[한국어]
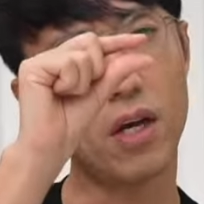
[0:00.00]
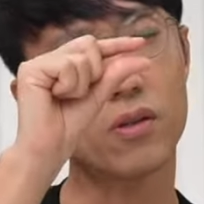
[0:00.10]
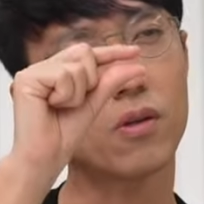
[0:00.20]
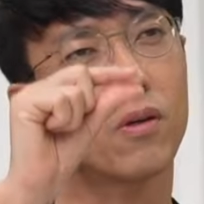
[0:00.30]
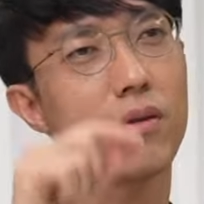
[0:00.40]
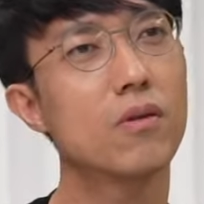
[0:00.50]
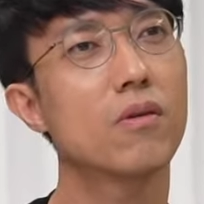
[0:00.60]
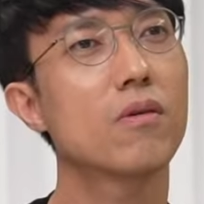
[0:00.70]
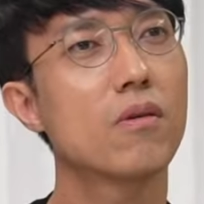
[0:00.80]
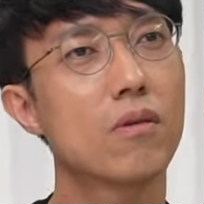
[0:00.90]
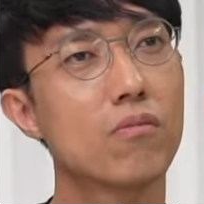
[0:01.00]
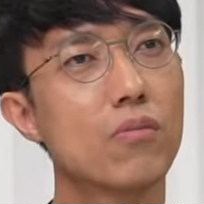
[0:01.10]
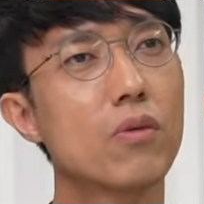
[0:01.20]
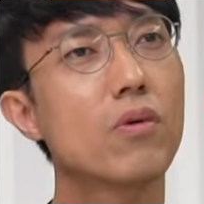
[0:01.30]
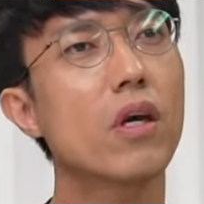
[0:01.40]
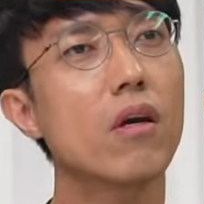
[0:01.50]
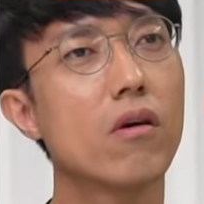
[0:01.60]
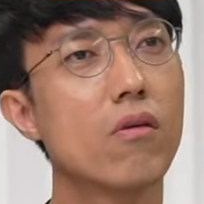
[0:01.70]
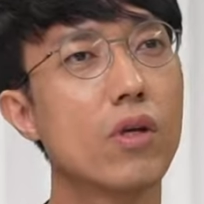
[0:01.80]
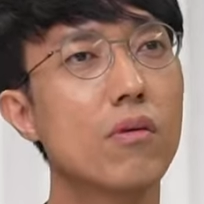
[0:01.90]
나죠. 아...
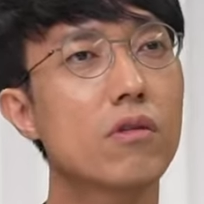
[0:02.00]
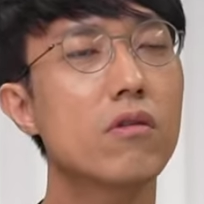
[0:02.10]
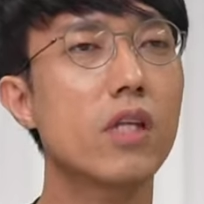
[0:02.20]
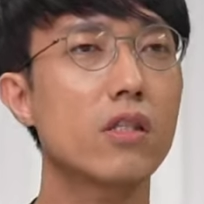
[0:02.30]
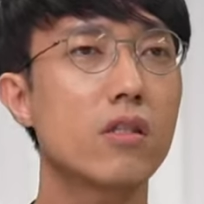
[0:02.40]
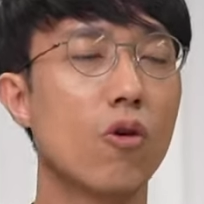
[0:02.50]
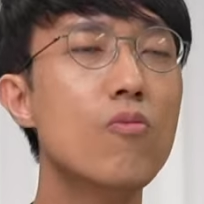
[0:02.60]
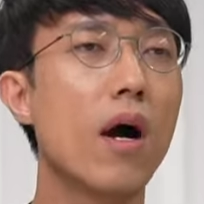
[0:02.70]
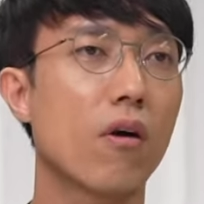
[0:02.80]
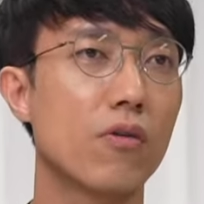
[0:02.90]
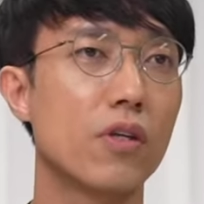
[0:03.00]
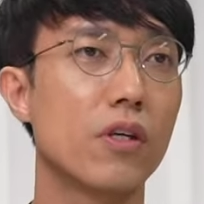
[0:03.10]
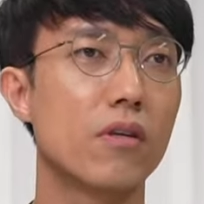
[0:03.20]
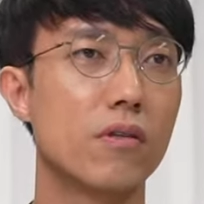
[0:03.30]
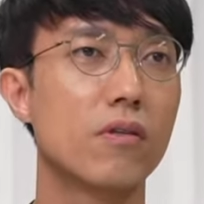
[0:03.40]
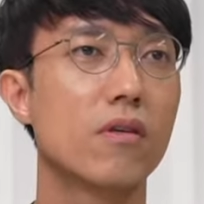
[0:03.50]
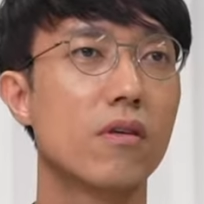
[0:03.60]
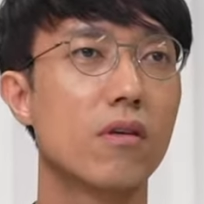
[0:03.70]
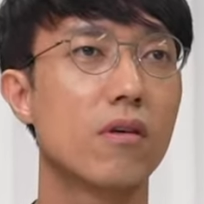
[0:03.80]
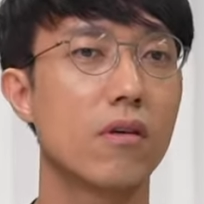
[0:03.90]
미비해요. 왜냐면 그런 단지 너무 많거든요. 네.
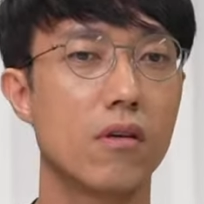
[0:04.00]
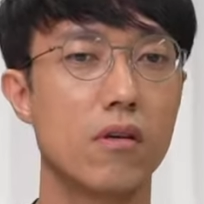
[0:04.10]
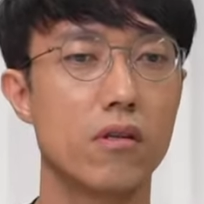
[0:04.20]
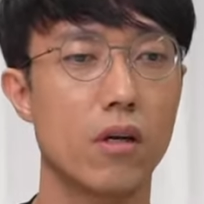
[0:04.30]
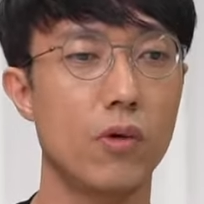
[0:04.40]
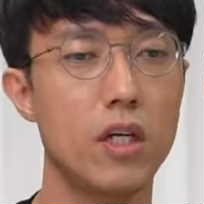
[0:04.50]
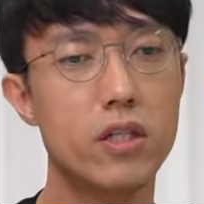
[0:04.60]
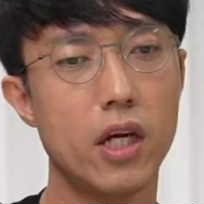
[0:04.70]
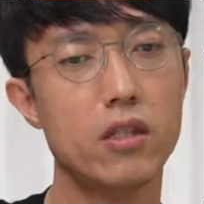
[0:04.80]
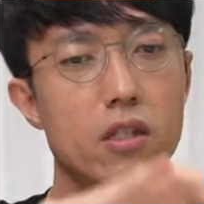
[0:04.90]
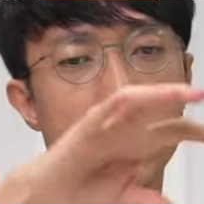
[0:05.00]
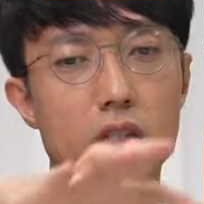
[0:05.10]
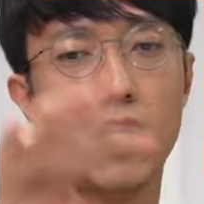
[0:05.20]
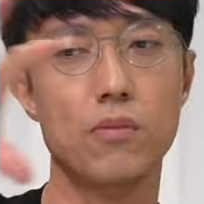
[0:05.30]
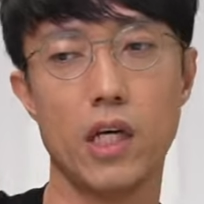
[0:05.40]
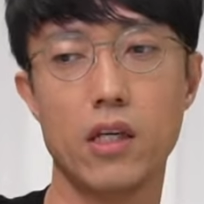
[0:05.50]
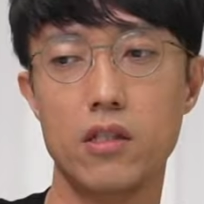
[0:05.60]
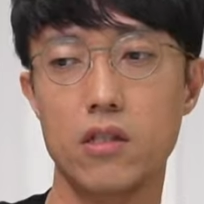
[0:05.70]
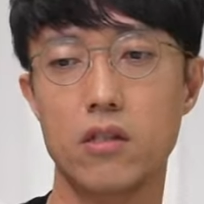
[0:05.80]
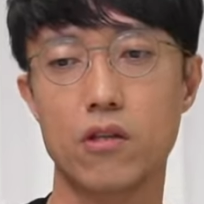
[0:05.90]
이렇게 뭐 일 단지, 이 단지, 삼 단지, 사
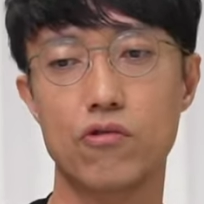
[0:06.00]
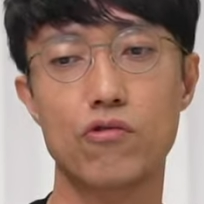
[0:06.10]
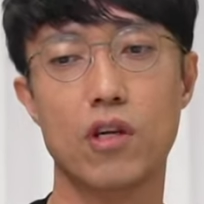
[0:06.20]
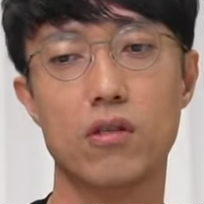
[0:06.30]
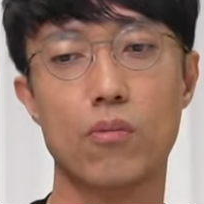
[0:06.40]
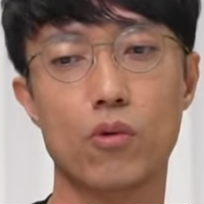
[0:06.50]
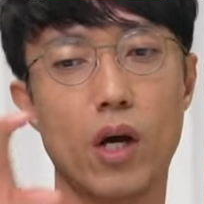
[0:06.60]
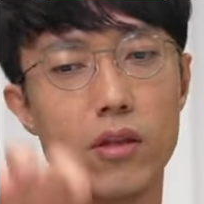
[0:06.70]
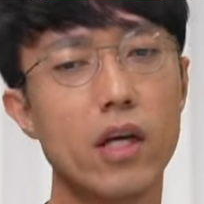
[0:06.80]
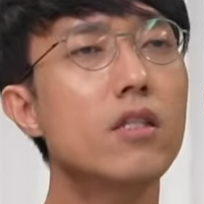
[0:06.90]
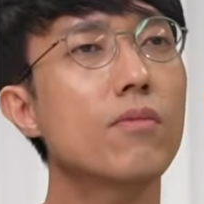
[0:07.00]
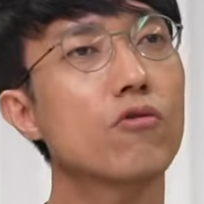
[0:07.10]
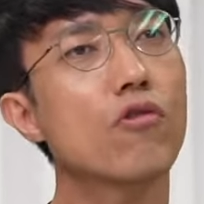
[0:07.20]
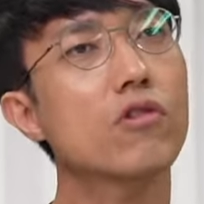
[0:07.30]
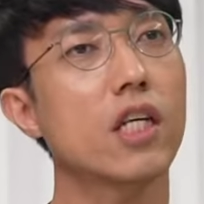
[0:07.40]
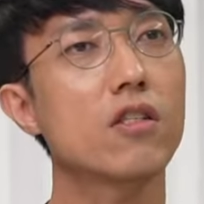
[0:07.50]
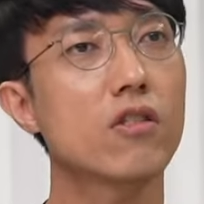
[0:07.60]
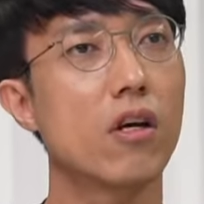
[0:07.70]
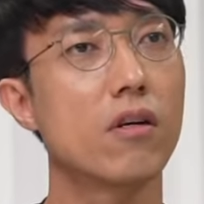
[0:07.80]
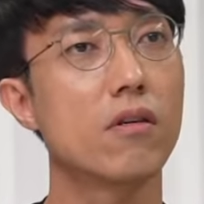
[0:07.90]
단지 있는데 그 중에서 보통 한 단지만 수영장
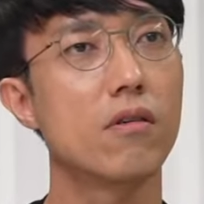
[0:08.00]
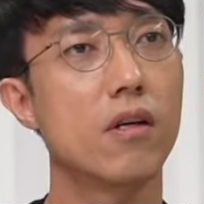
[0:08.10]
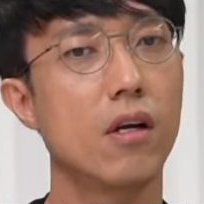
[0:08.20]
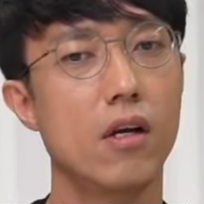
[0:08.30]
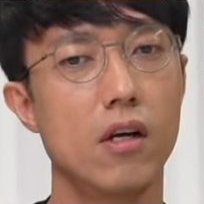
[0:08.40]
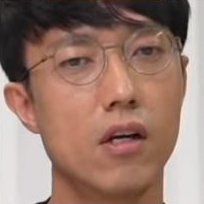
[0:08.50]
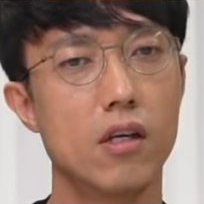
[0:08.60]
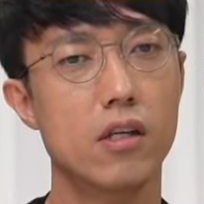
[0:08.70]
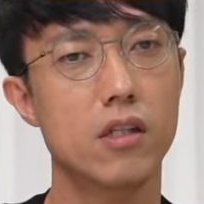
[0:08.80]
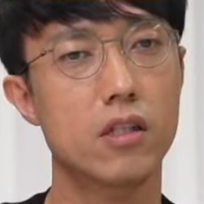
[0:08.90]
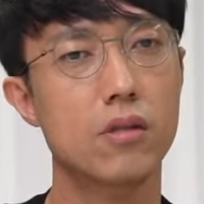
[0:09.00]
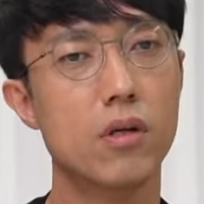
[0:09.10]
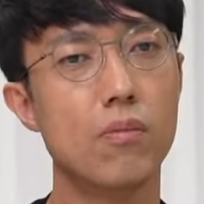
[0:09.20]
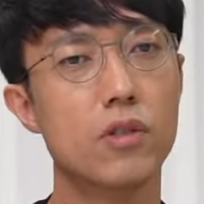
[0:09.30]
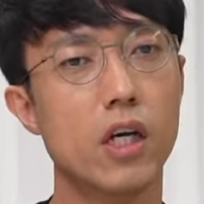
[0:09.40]
있어요. 음... 근데 집값